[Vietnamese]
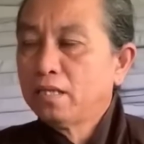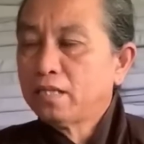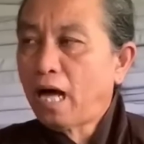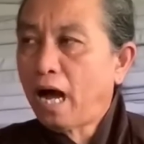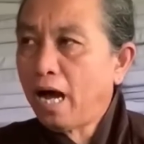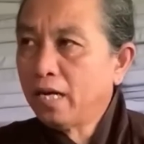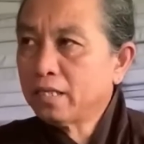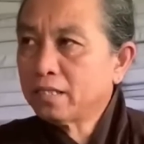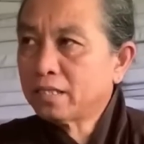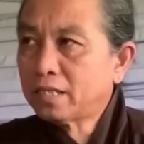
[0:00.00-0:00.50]

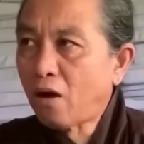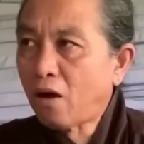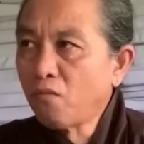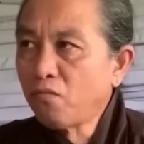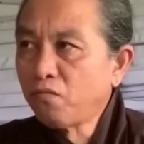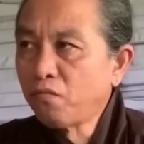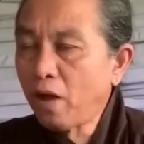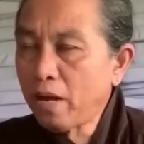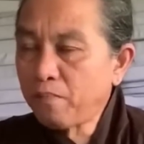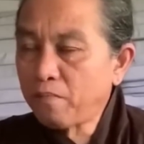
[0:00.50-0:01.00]
thần
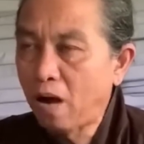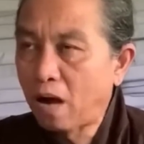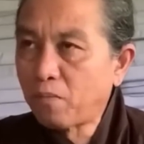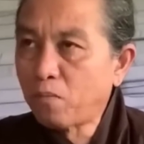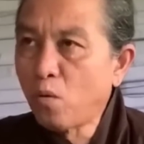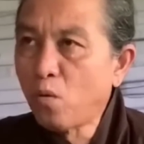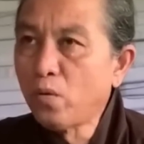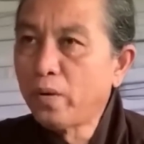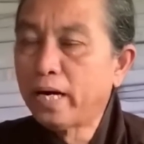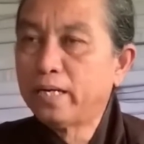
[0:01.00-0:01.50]
thông phép
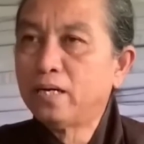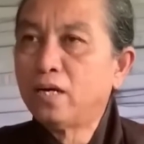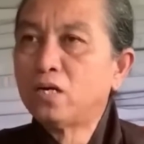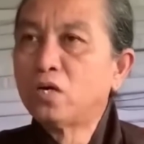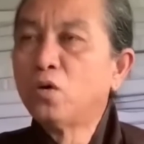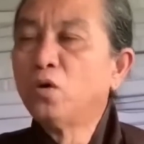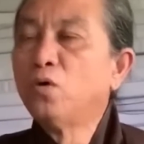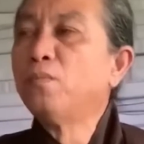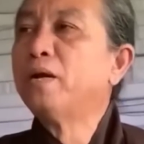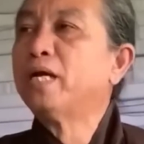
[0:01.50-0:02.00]
phật ngu nghìn nó
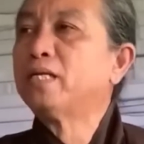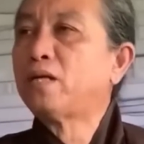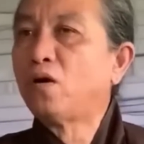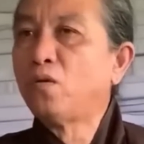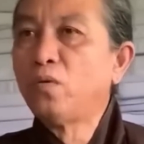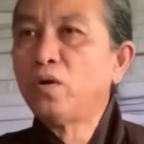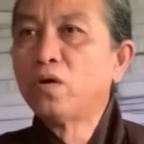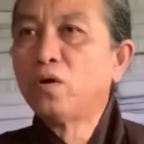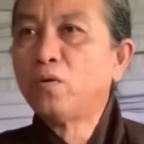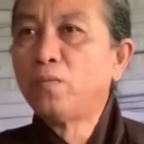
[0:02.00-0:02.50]
cứu mình
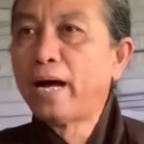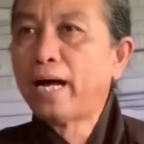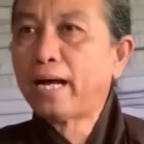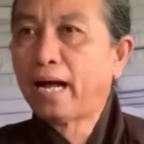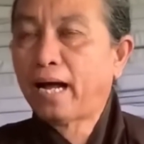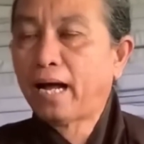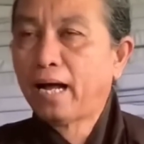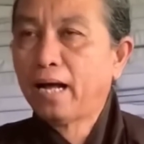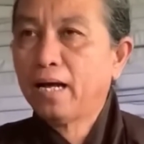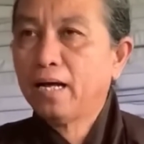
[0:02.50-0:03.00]
thôi quý cô bác
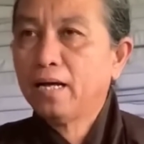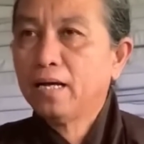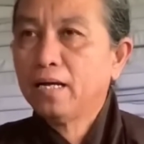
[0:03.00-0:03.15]
à